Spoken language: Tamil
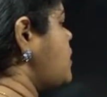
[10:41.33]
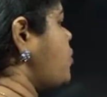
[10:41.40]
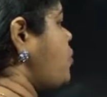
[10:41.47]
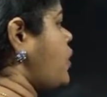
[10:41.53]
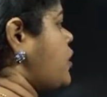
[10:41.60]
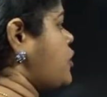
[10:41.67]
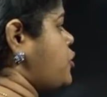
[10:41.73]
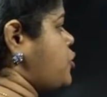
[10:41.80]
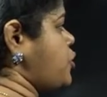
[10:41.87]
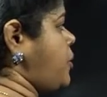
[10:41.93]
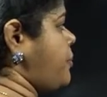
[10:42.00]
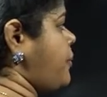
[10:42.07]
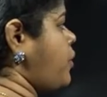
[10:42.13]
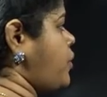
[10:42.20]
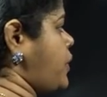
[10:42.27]
the
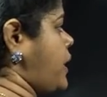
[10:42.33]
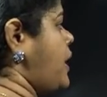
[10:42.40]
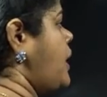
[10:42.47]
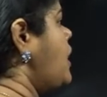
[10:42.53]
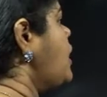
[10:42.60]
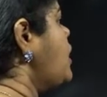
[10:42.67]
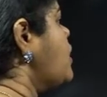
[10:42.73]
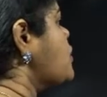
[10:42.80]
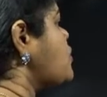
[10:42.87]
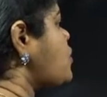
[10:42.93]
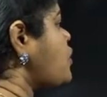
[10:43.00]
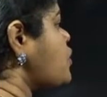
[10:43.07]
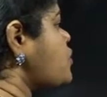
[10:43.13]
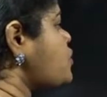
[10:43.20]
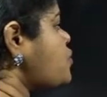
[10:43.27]
workshop okay
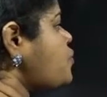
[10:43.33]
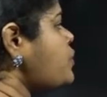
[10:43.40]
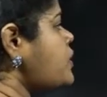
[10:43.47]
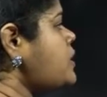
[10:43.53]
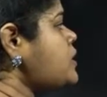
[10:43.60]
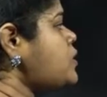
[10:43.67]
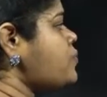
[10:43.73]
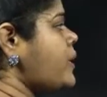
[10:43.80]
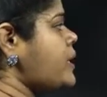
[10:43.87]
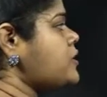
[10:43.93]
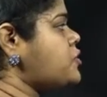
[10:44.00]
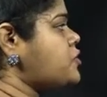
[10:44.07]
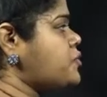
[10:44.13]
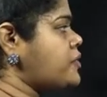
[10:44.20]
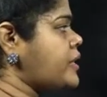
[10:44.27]
so the students were
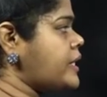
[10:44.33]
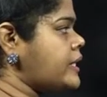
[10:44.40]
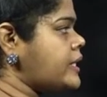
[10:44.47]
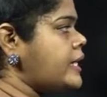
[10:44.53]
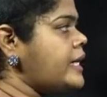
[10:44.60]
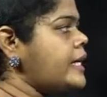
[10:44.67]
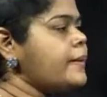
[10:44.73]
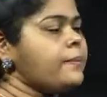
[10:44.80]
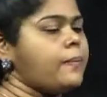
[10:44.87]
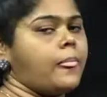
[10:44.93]
strictly